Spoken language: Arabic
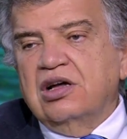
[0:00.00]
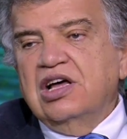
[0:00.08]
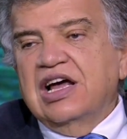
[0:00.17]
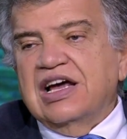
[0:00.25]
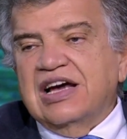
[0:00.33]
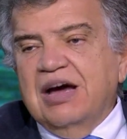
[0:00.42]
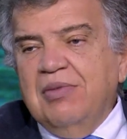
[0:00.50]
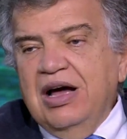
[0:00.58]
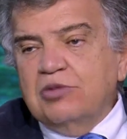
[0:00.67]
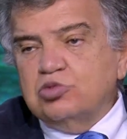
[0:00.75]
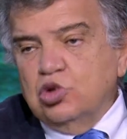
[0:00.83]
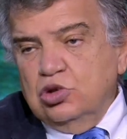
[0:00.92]
الجماعه
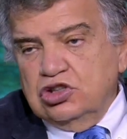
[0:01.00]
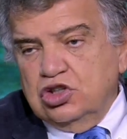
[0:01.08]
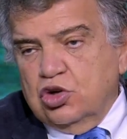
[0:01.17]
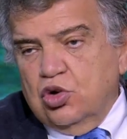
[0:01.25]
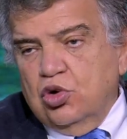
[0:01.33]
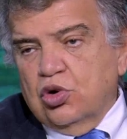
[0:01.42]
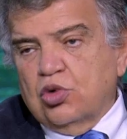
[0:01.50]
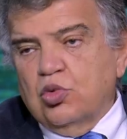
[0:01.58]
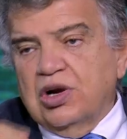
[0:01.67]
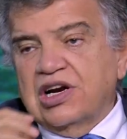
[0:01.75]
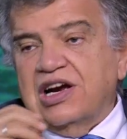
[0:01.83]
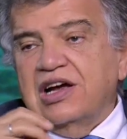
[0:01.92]
بتوع الديكور
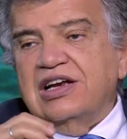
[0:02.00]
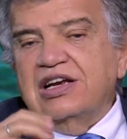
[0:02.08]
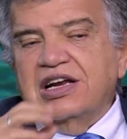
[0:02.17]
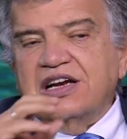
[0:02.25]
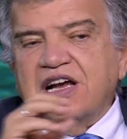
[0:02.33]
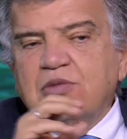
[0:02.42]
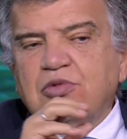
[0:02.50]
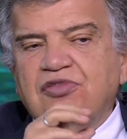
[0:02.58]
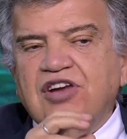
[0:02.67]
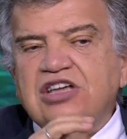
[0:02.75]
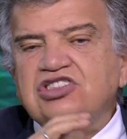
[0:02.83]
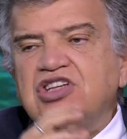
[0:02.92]

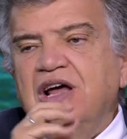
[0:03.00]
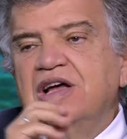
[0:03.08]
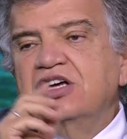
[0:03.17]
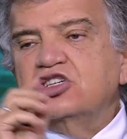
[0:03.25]
والكاموفلاج ده